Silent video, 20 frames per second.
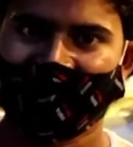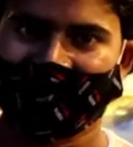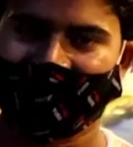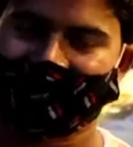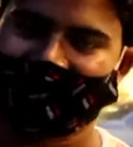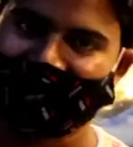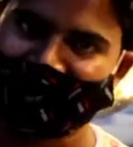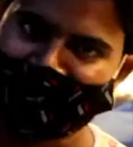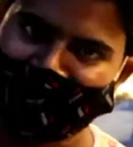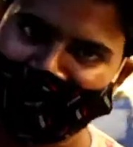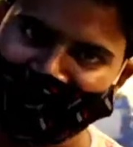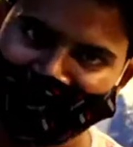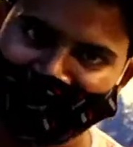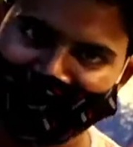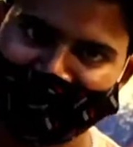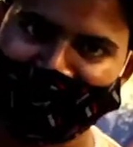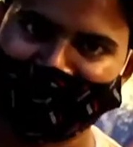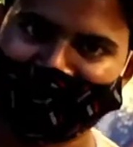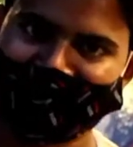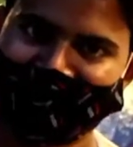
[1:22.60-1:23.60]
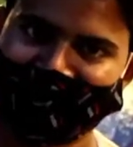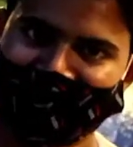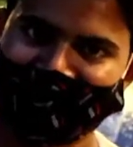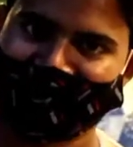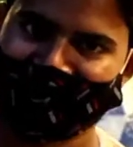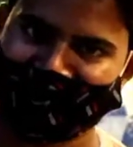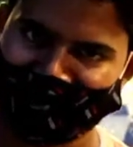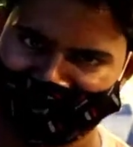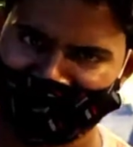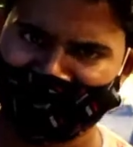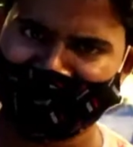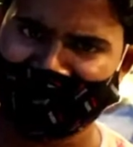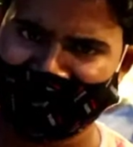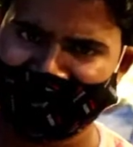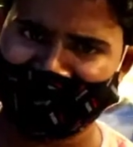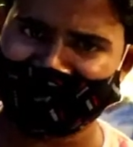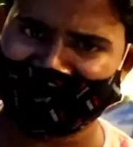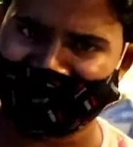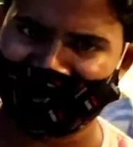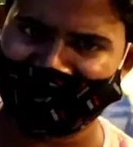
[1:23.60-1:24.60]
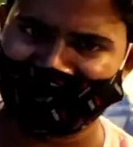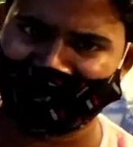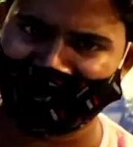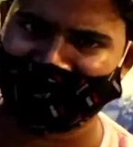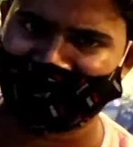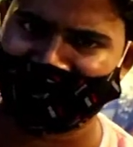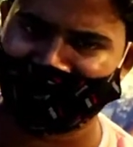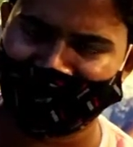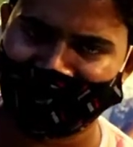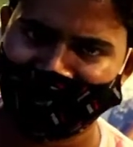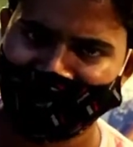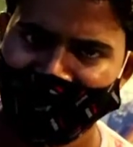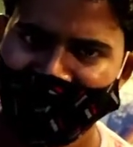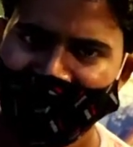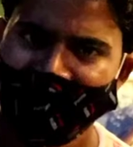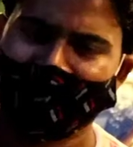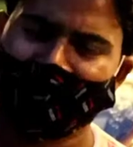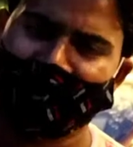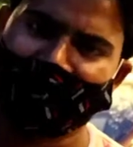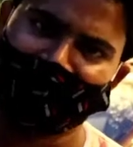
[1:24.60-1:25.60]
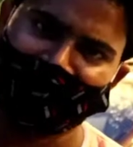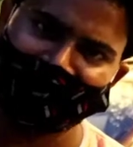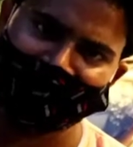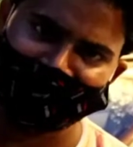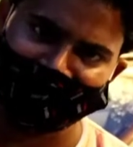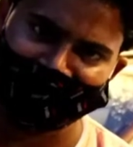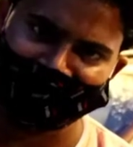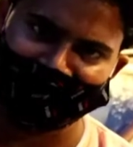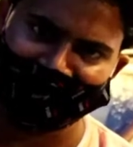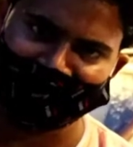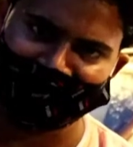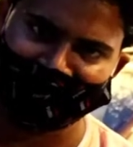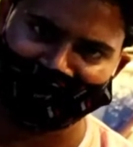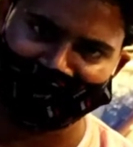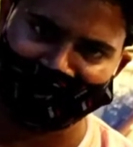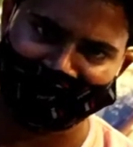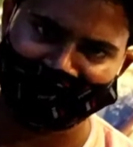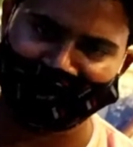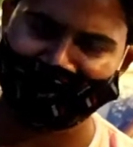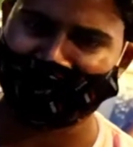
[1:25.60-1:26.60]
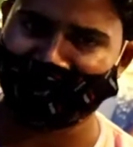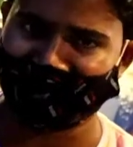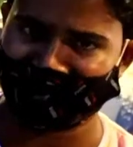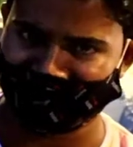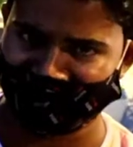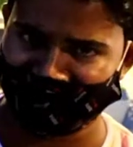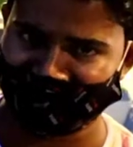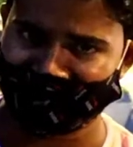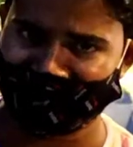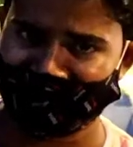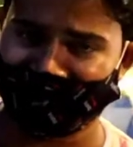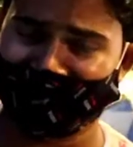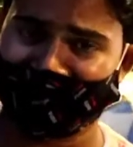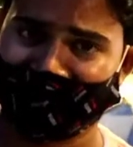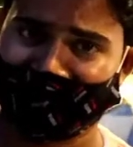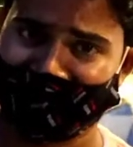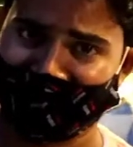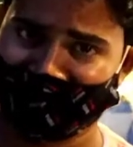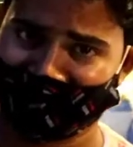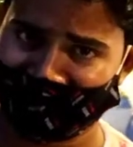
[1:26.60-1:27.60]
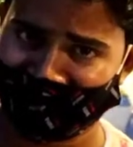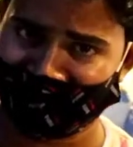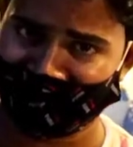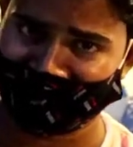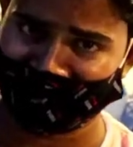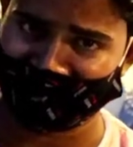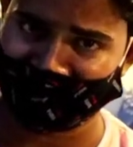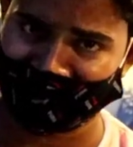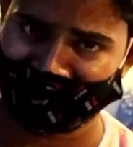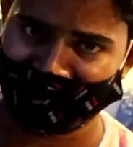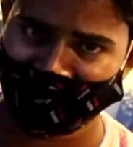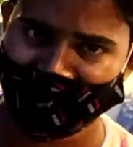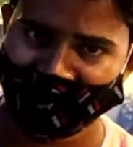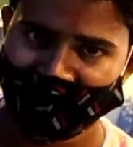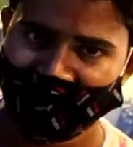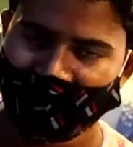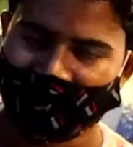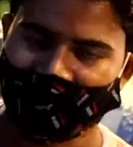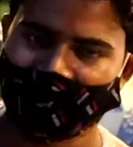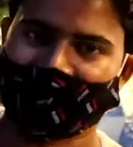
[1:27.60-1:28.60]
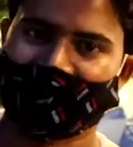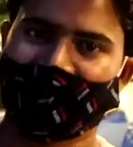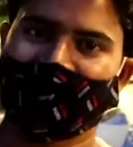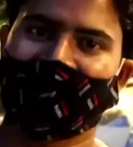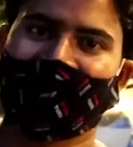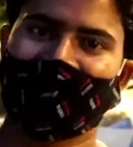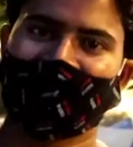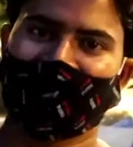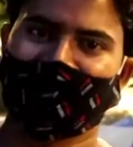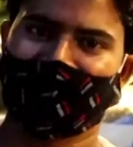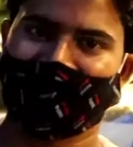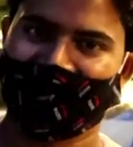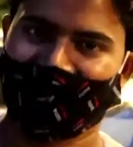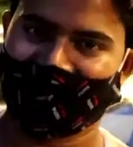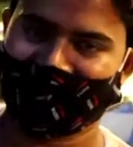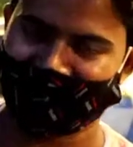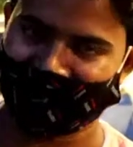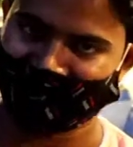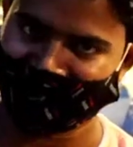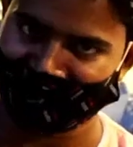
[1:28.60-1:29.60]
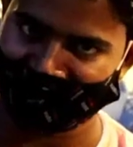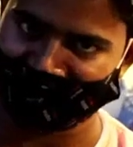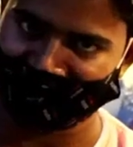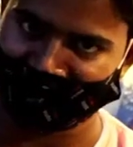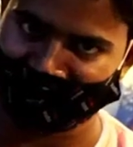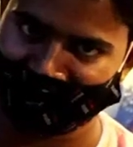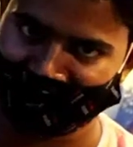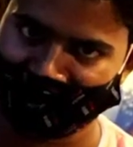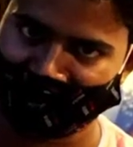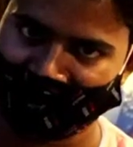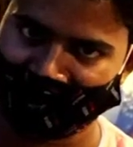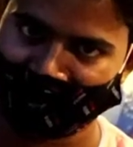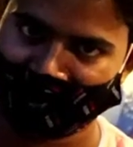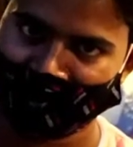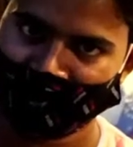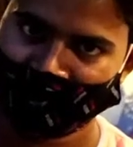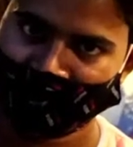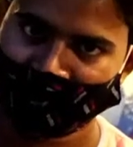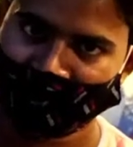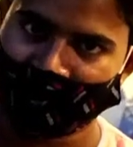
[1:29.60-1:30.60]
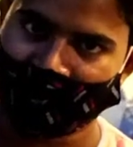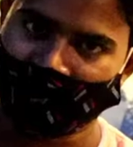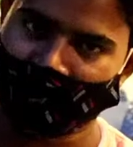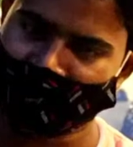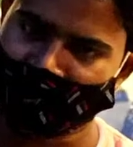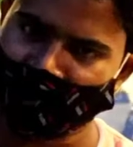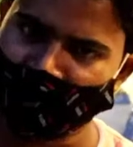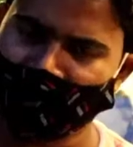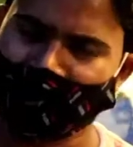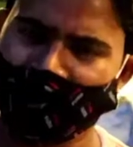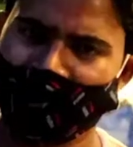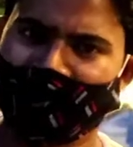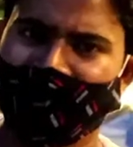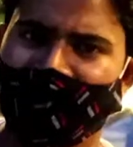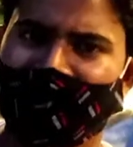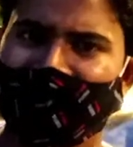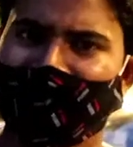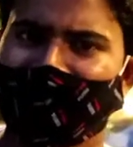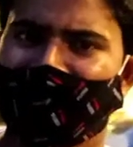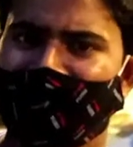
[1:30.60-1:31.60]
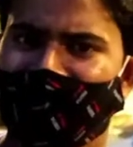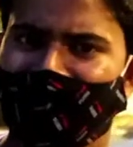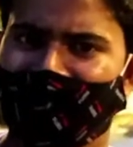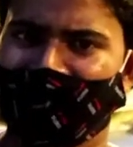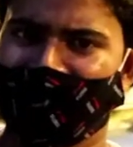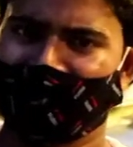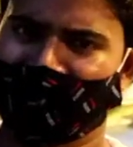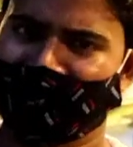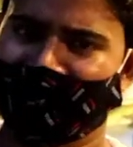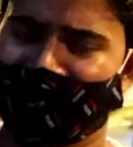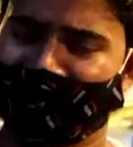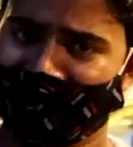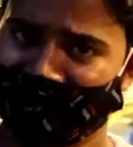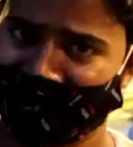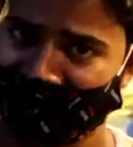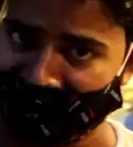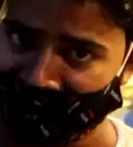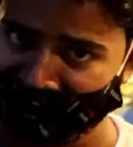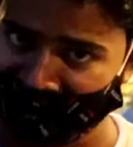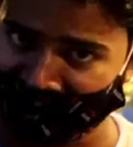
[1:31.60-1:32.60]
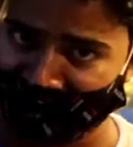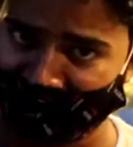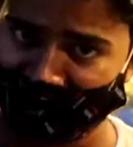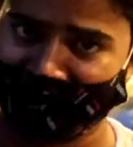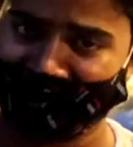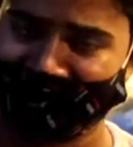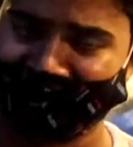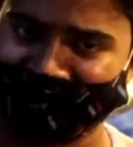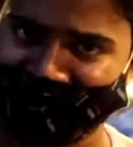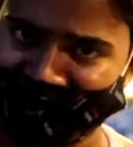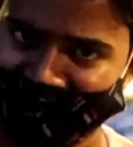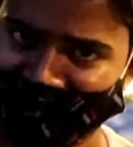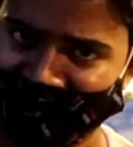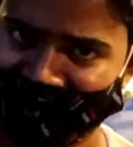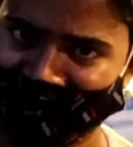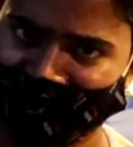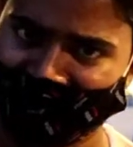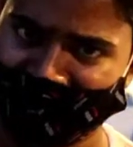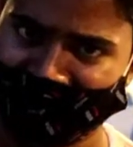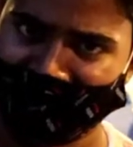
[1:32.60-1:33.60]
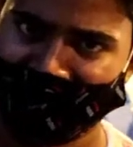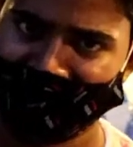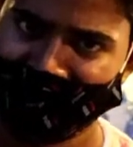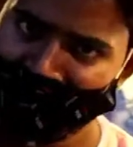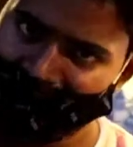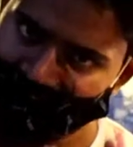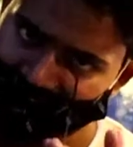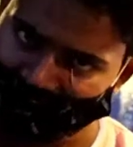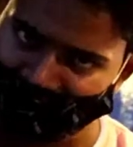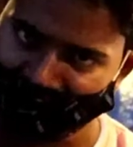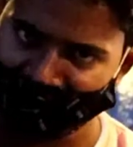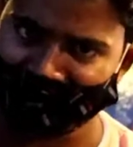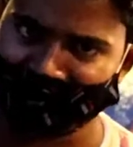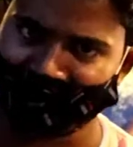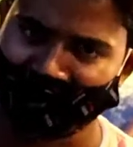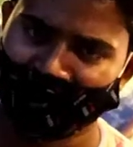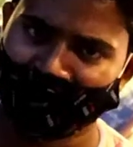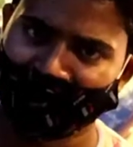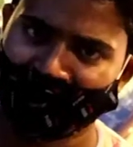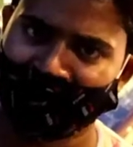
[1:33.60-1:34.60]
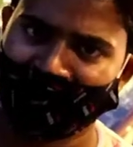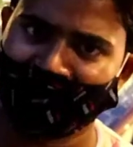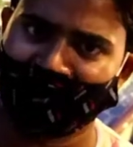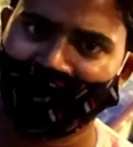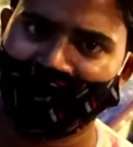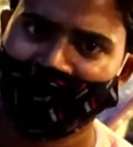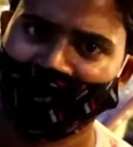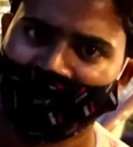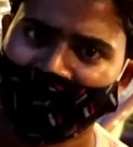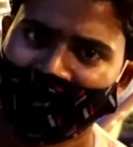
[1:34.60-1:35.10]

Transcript: और टाइपिंग का काम सीख कर आप अपना घर चला सकते हैं वो अमृतसर जाते हैं टाइपिंग सीखते हैं पर काम नहीं लगता है उसके बाद अपने एक चाचा के कहने पर वो जूतों की कंपनी में नौकरी करते हैं हालांकि उनकी शिक्षा जो है वो अच्छी हो गई थी